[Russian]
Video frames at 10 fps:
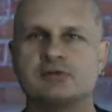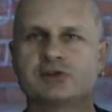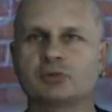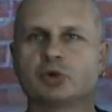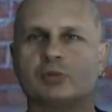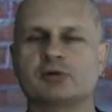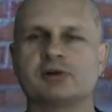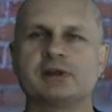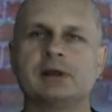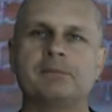Всем
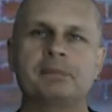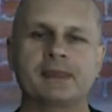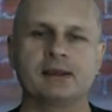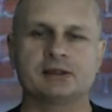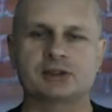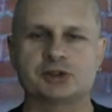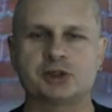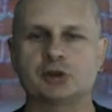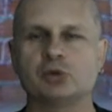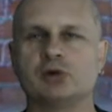доброго дня! Это
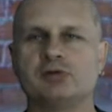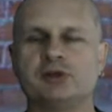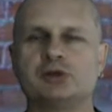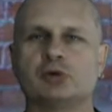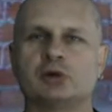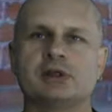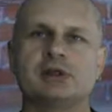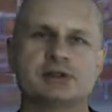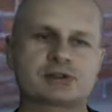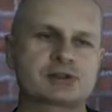очередное видео
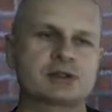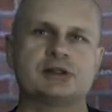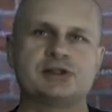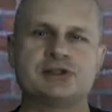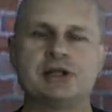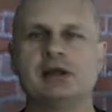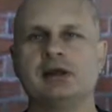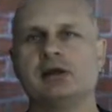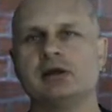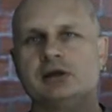из
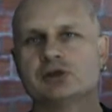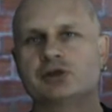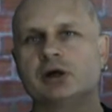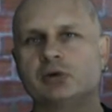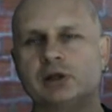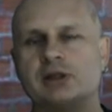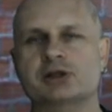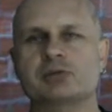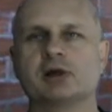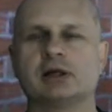серии Инжау на
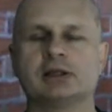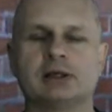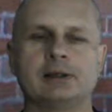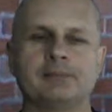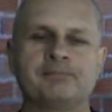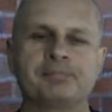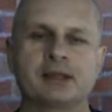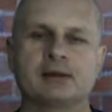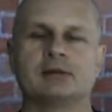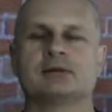нашем канале,
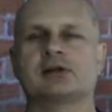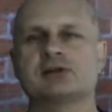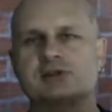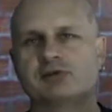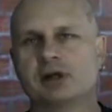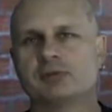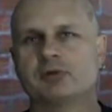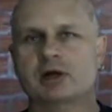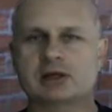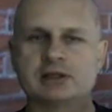э, так
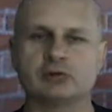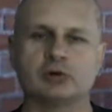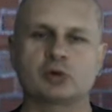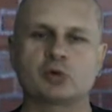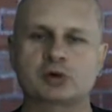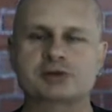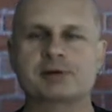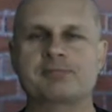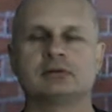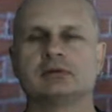называемого орлиного
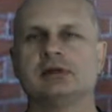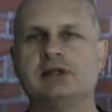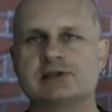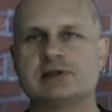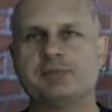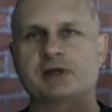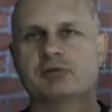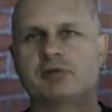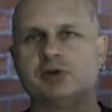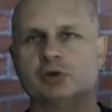когтя. И если
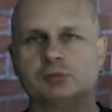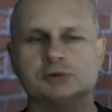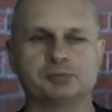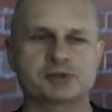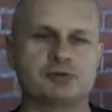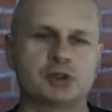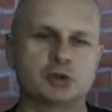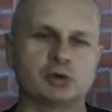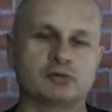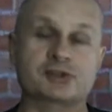первое видео было
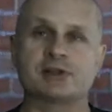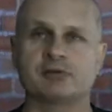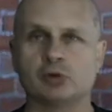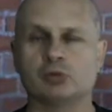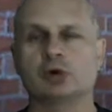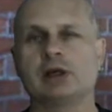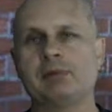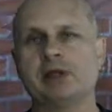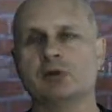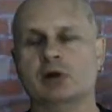посвящено в основном
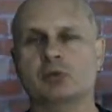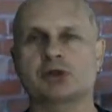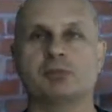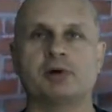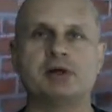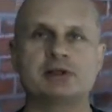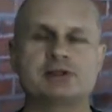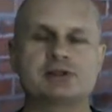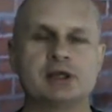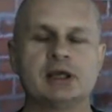укреплению рабочих
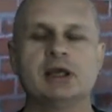поверхностей,